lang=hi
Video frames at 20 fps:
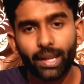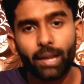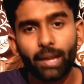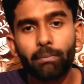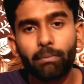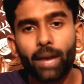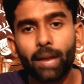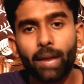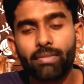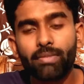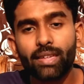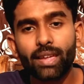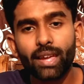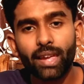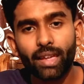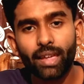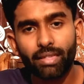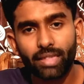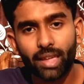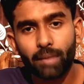फाइव हाँ जी
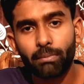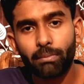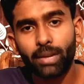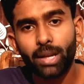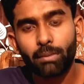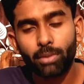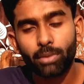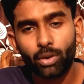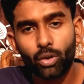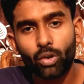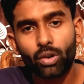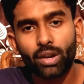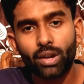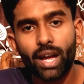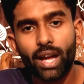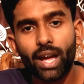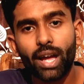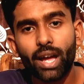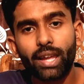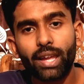ऐसे अवेलेबल
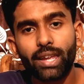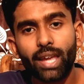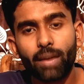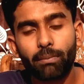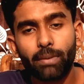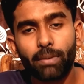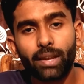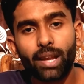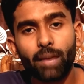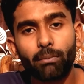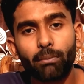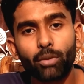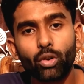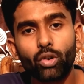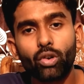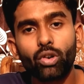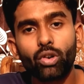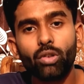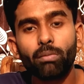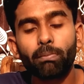होगा या फिर हम लोग
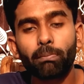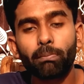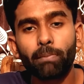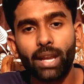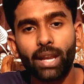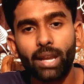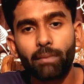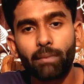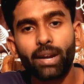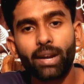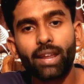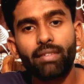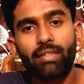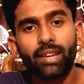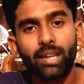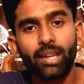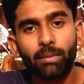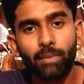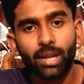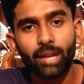को पहले बड़े
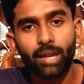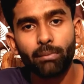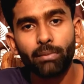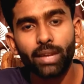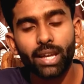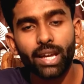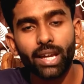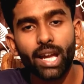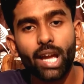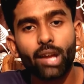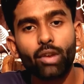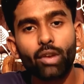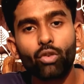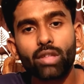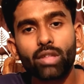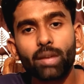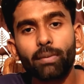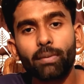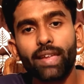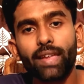सिटी में मिलेगा
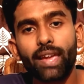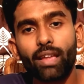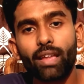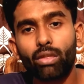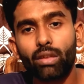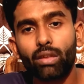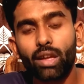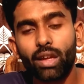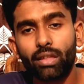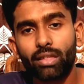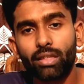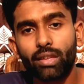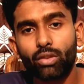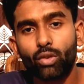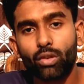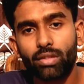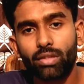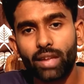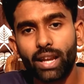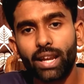उसके बाद एक एक से
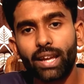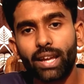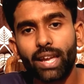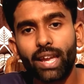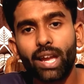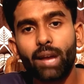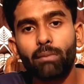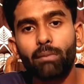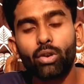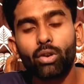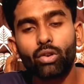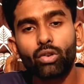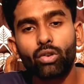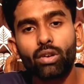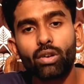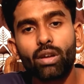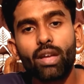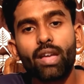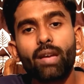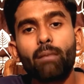दो साल लगेगा हम लोग को
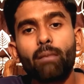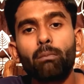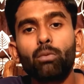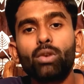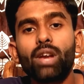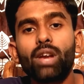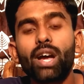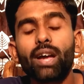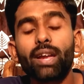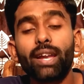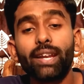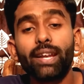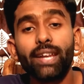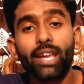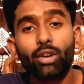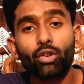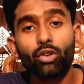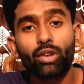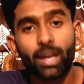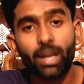पूरा
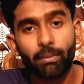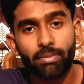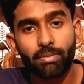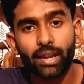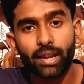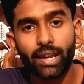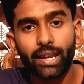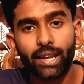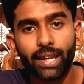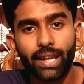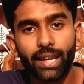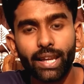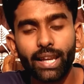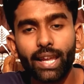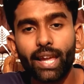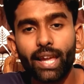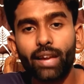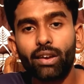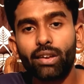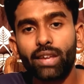इंडिया को कैप्चर करने के
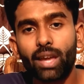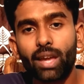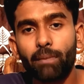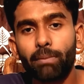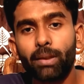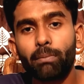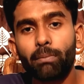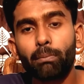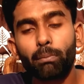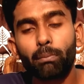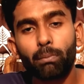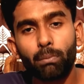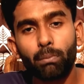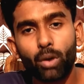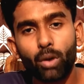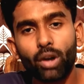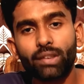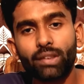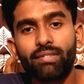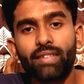लिए या फिर
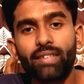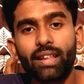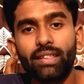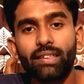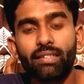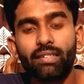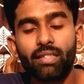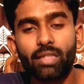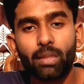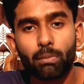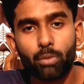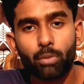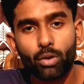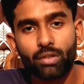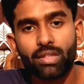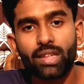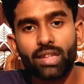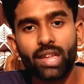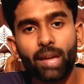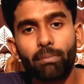बहुत ही जल्दी से फोर
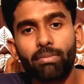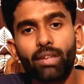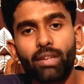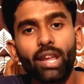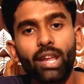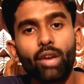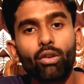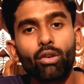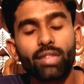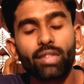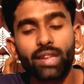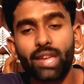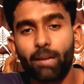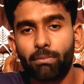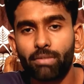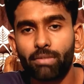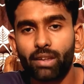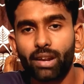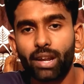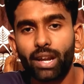जी कैप्चर किया वैसे
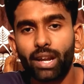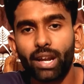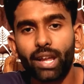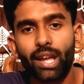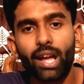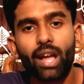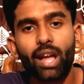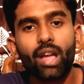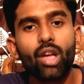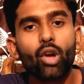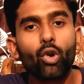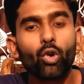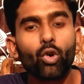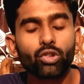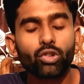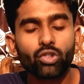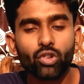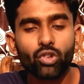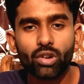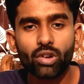कैप्चर कर लेगा वो
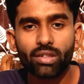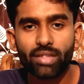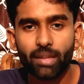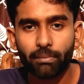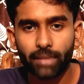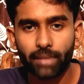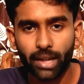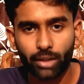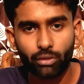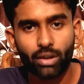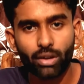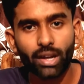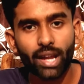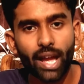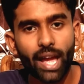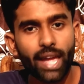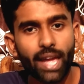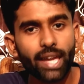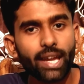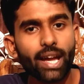तो जब नेटवर्क
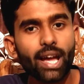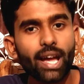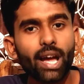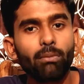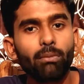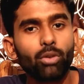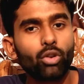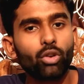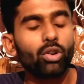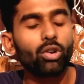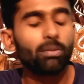आएगा हम लोग को